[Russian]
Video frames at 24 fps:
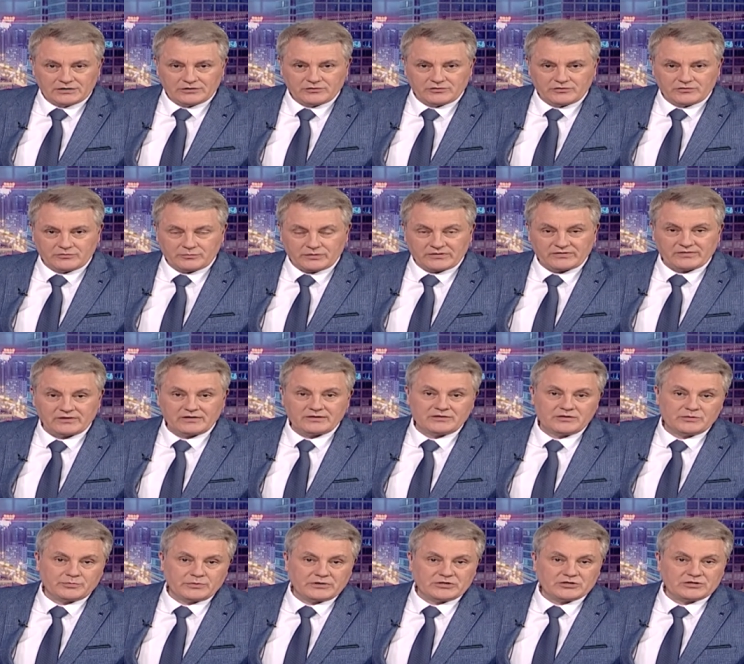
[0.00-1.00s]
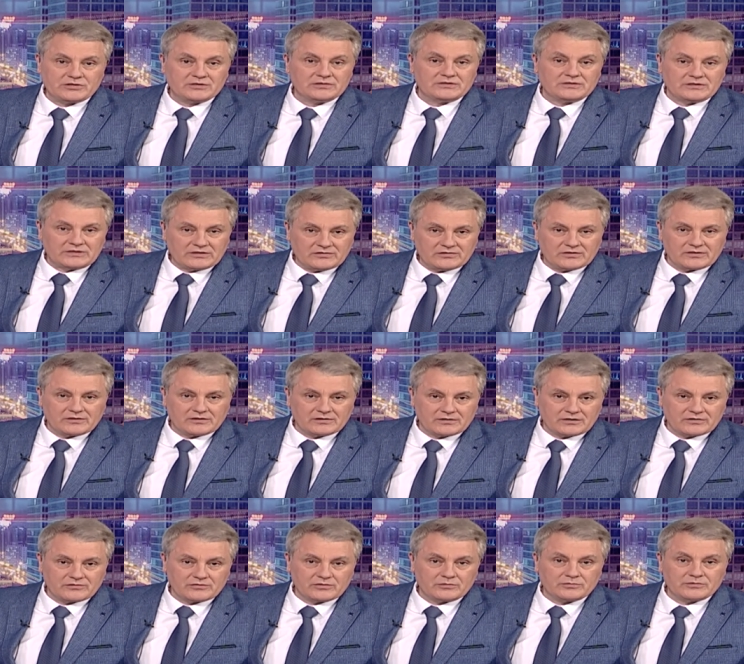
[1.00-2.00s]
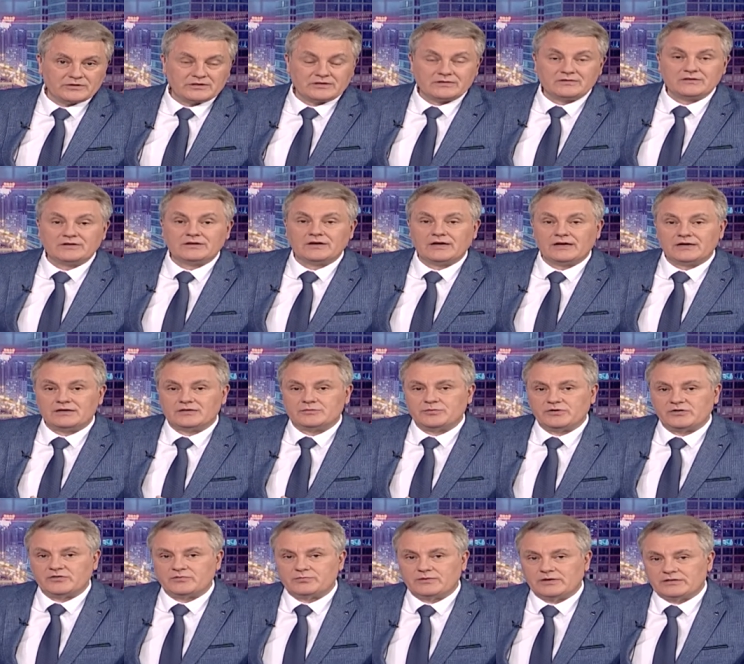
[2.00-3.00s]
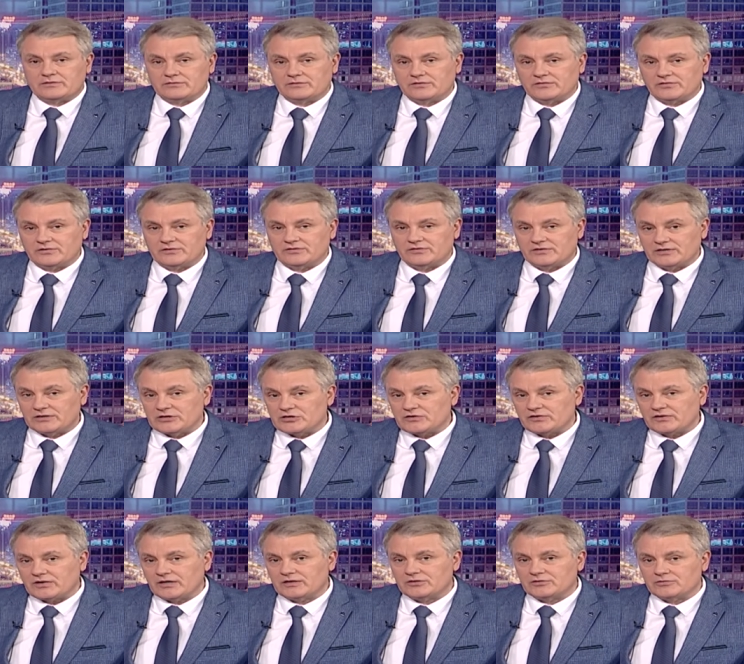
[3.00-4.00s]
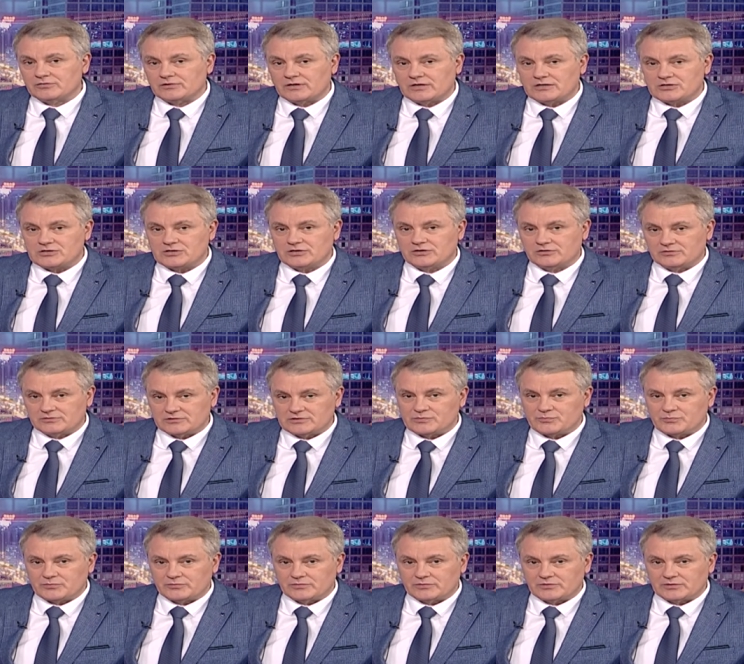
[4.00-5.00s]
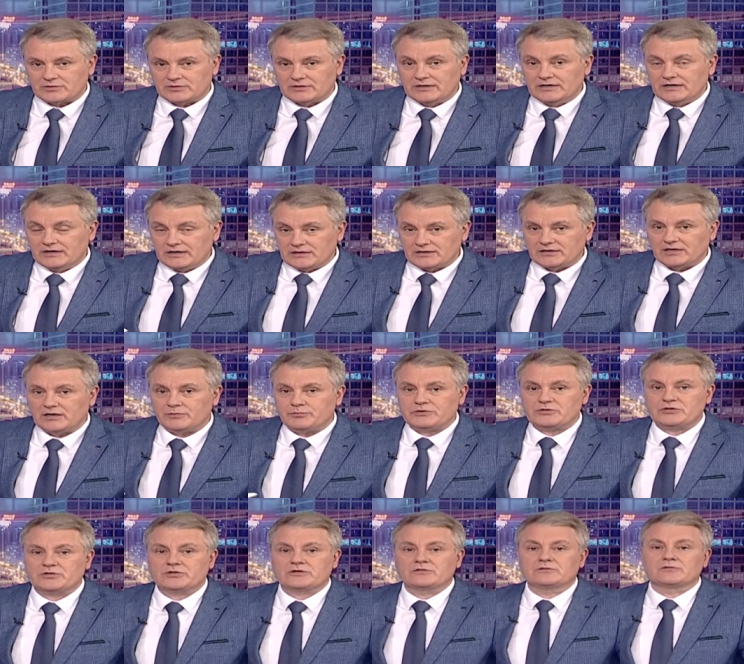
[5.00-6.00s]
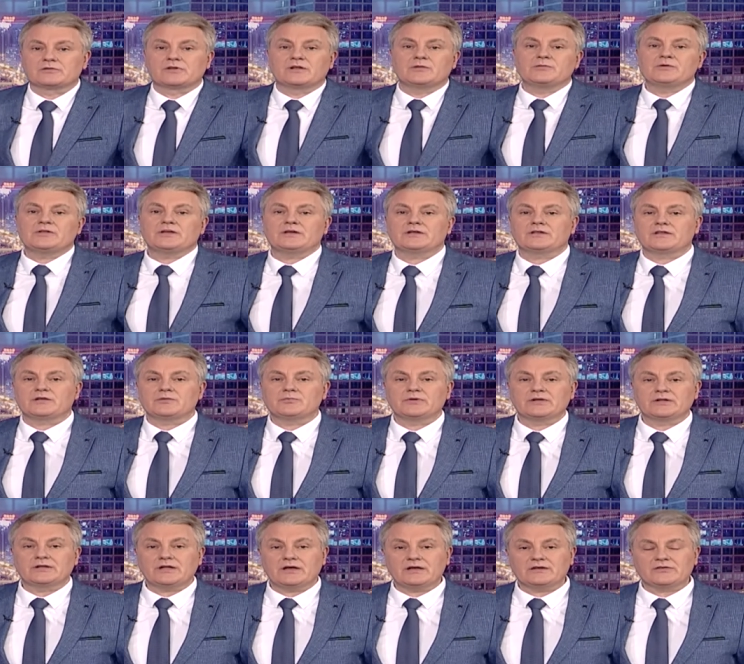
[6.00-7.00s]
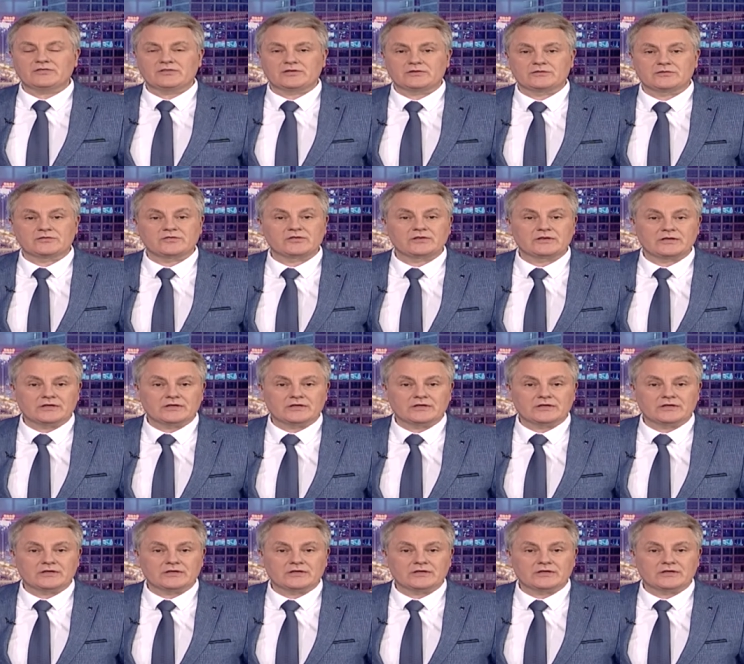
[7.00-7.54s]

но в последние почти 30 лет особенно радикально пересматривается исторический антураж той эпохи. Я подчеркну, для меня это была и остается